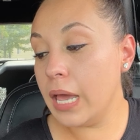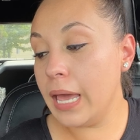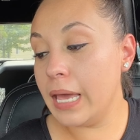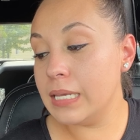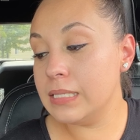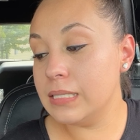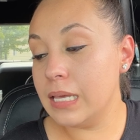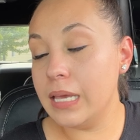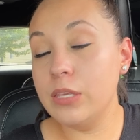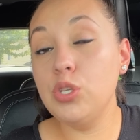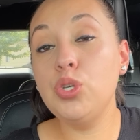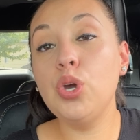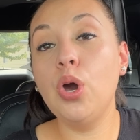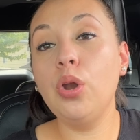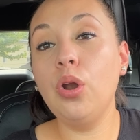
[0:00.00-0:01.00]
Este,
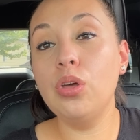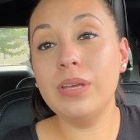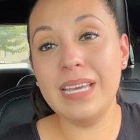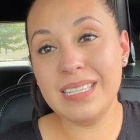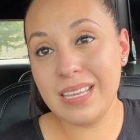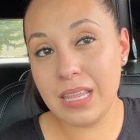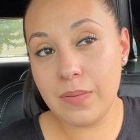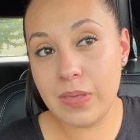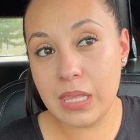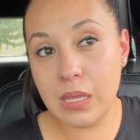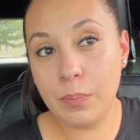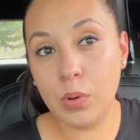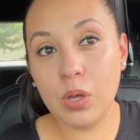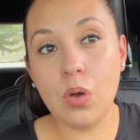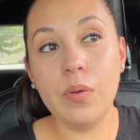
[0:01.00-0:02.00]
yo no lo quise dividir
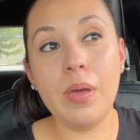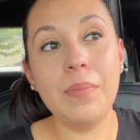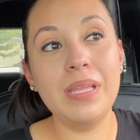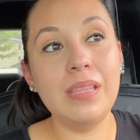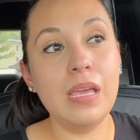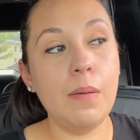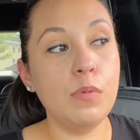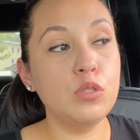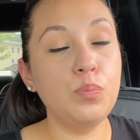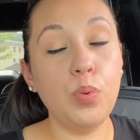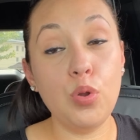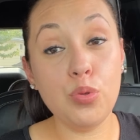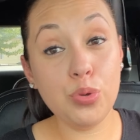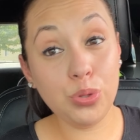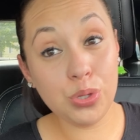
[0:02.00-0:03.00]
porque obviamente llevamos
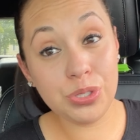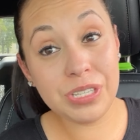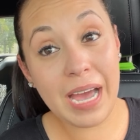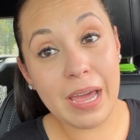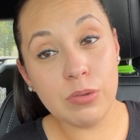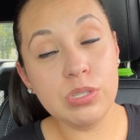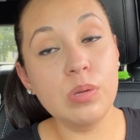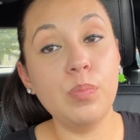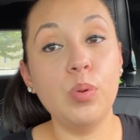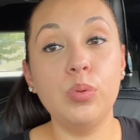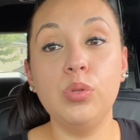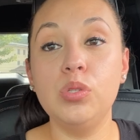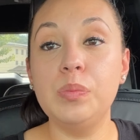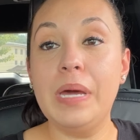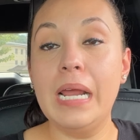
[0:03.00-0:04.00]
productos caros y
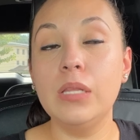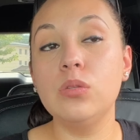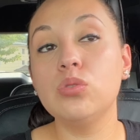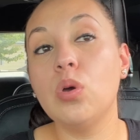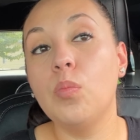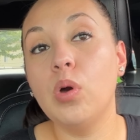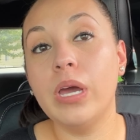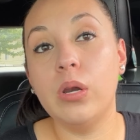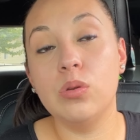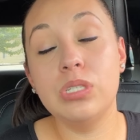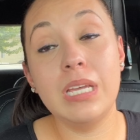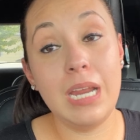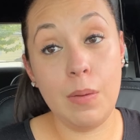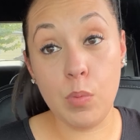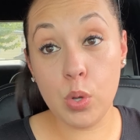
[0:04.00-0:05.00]
productos baratos, como que no
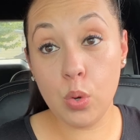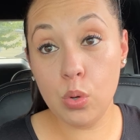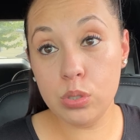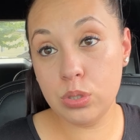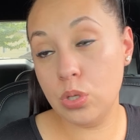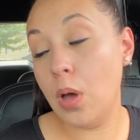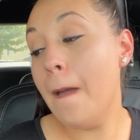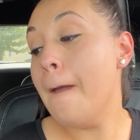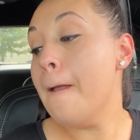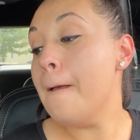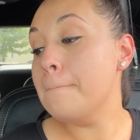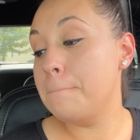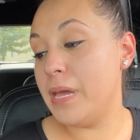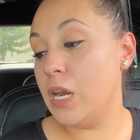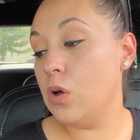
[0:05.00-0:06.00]
sería muy justo,
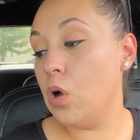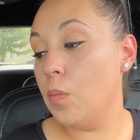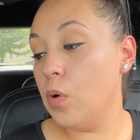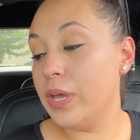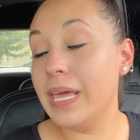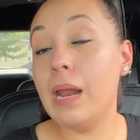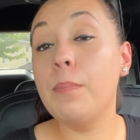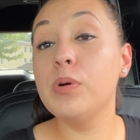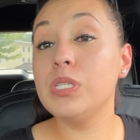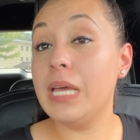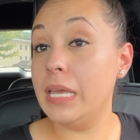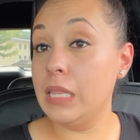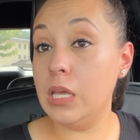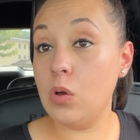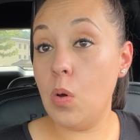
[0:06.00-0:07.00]
pero como quiera pues
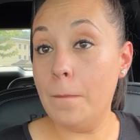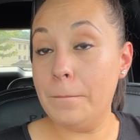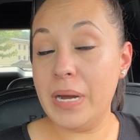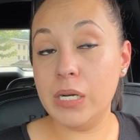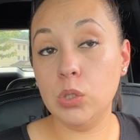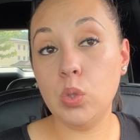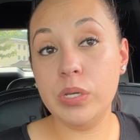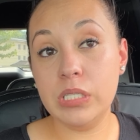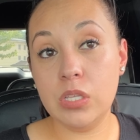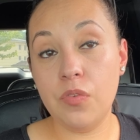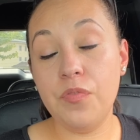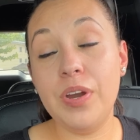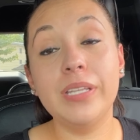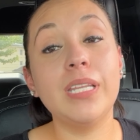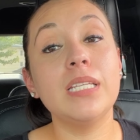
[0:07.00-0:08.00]
ahí te comparto esta oferta.